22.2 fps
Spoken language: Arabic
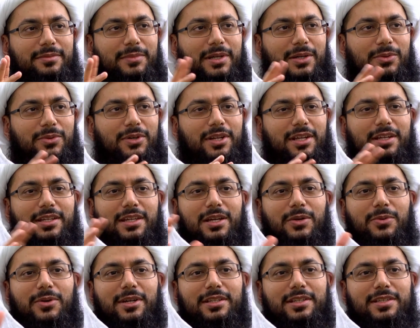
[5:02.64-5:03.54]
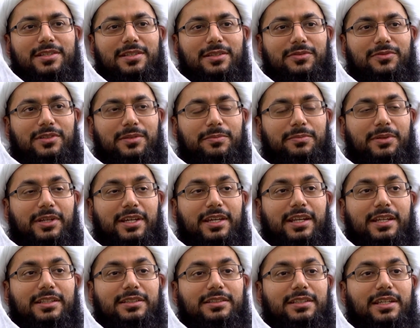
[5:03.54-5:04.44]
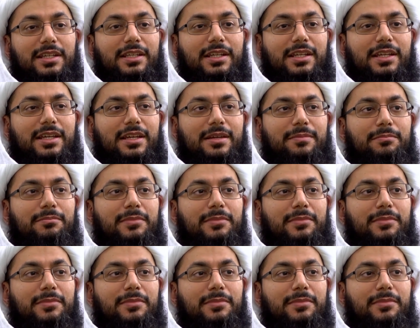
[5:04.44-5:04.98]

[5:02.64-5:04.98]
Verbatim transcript: ما وراء كواليس الفيلم بغير هالطريقة